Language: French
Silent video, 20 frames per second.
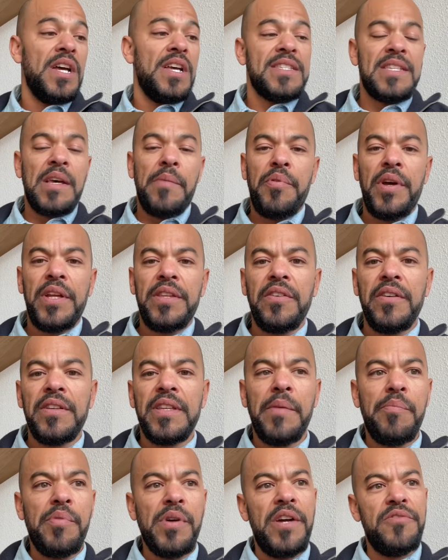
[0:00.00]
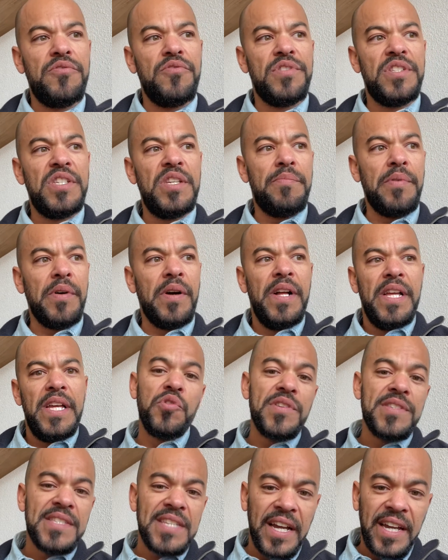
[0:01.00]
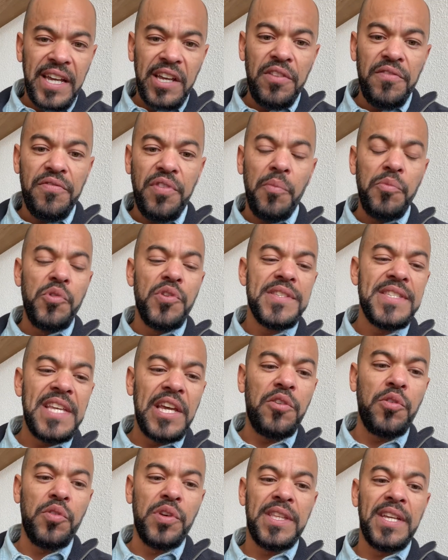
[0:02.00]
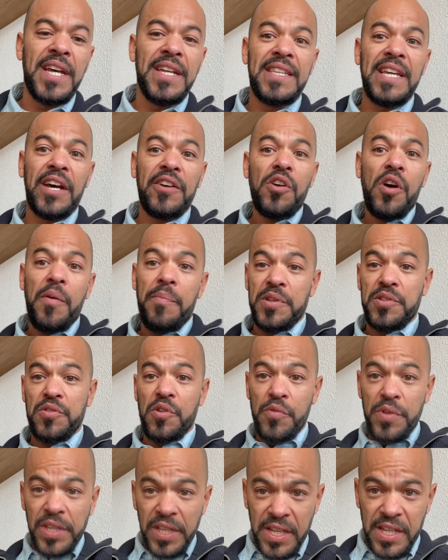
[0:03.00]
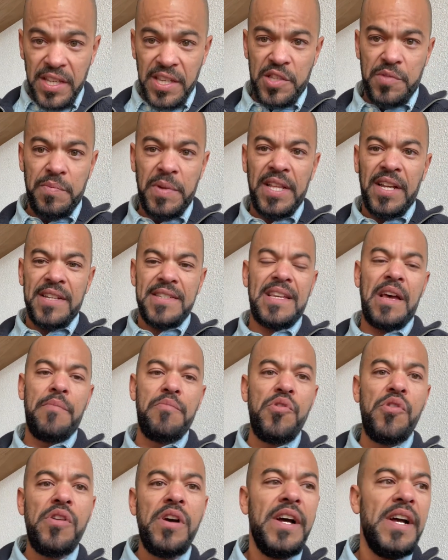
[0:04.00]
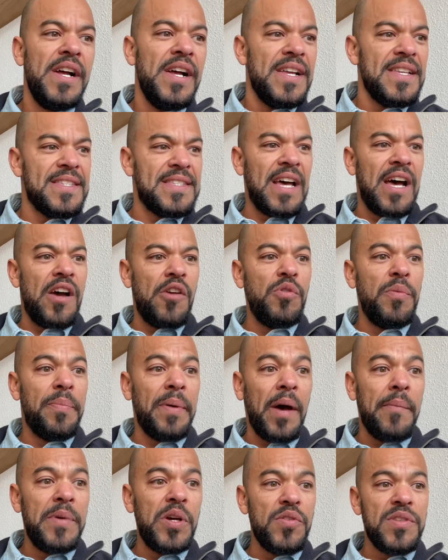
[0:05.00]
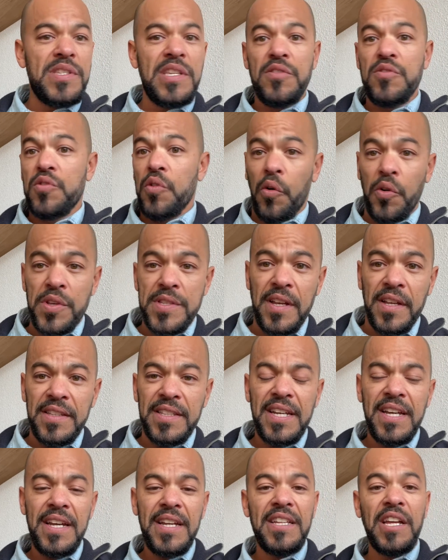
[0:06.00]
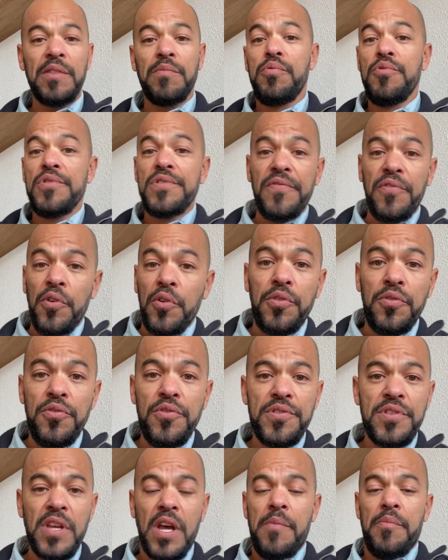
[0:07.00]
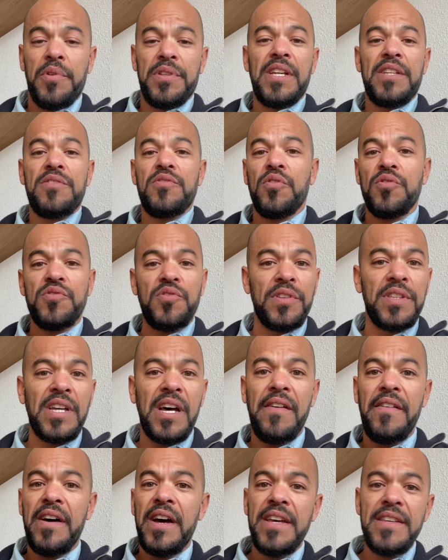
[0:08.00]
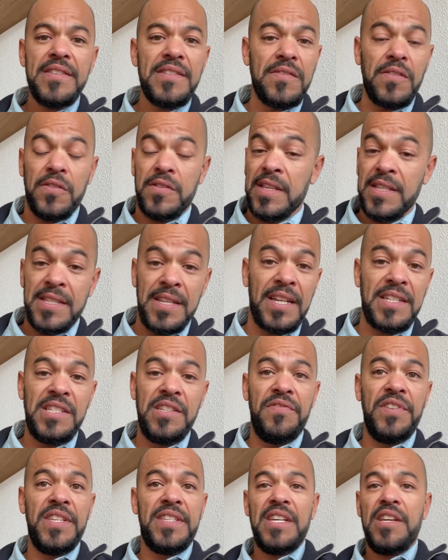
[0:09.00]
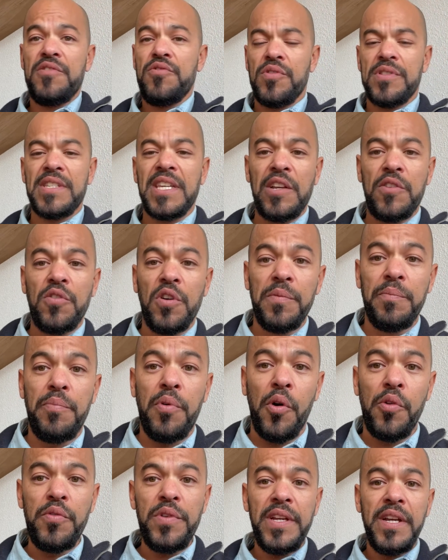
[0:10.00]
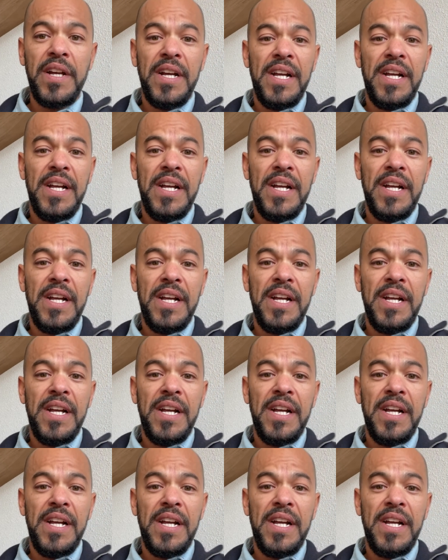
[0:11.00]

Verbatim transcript: Ça peut être des points du type, ça crée une forme de sécurité intérieure, parce que oui, il se met dans sa bulle. Ça lui permet aussi de se recentrer, d'être plus focus peut-être sur son travail, sur ses activités, sur ce qui compte pour lui.